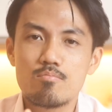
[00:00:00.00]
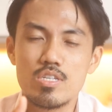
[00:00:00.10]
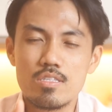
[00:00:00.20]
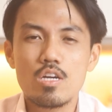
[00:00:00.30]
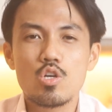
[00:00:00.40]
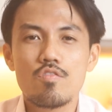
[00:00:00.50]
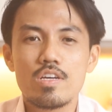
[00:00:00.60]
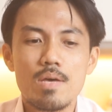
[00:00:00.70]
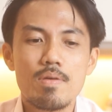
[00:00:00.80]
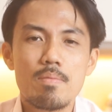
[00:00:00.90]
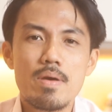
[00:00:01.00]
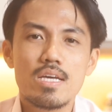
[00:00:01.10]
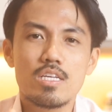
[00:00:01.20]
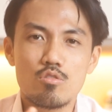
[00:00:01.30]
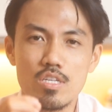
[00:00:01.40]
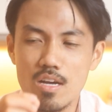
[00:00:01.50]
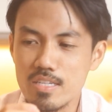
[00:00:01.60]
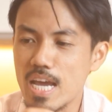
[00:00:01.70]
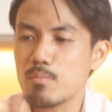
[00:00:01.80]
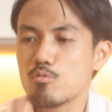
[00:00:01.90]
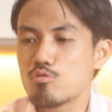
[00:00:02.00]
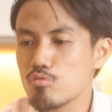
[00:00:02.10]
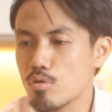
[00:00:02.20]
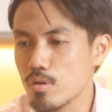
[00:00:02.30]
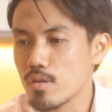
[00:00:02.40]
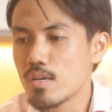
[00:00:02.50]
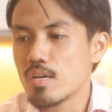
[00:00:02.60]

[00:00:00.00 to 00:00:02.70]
Chỉ riêng đối với TPB thì nó chỉ tăng nhẹ một chút thôi.